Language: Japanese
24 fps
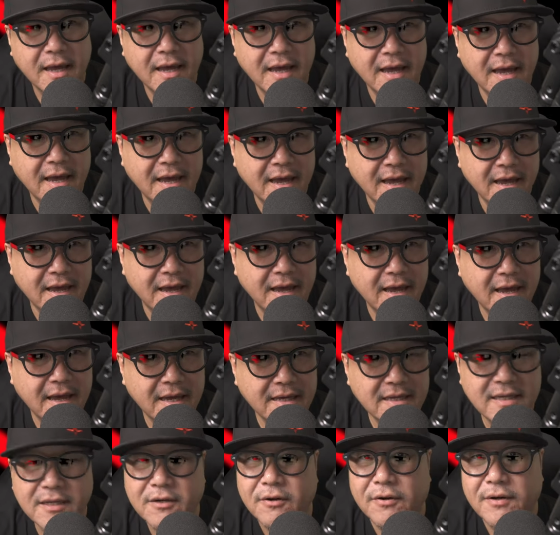えー、
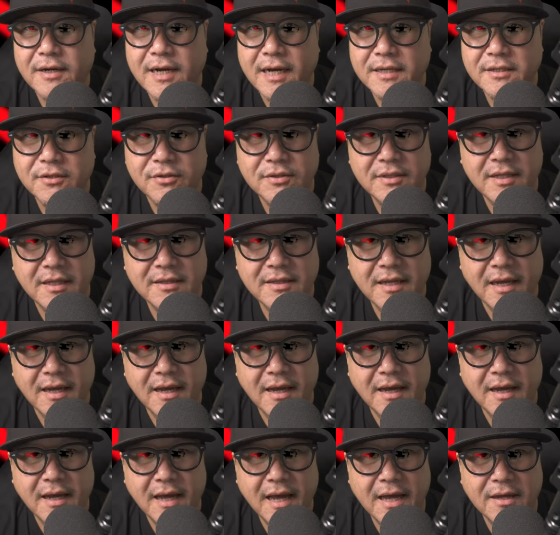イーロンが言って
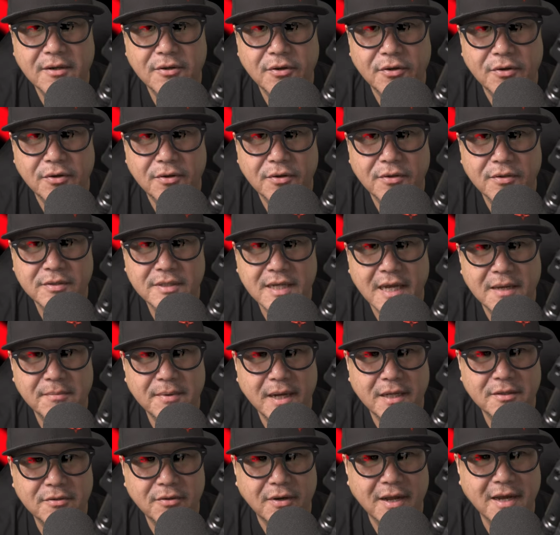たあの
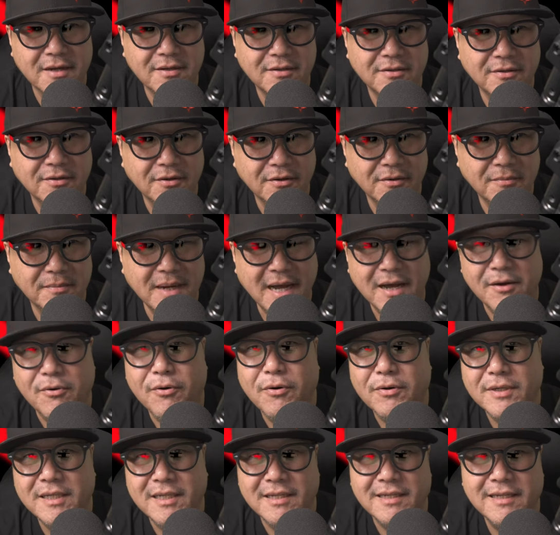サイバートラックのまあ
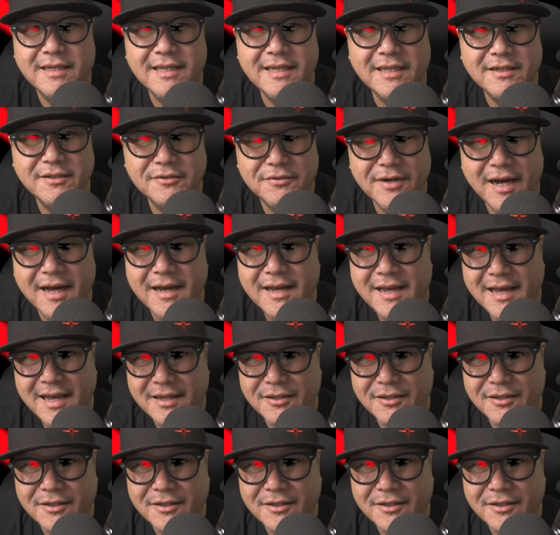大きいリークは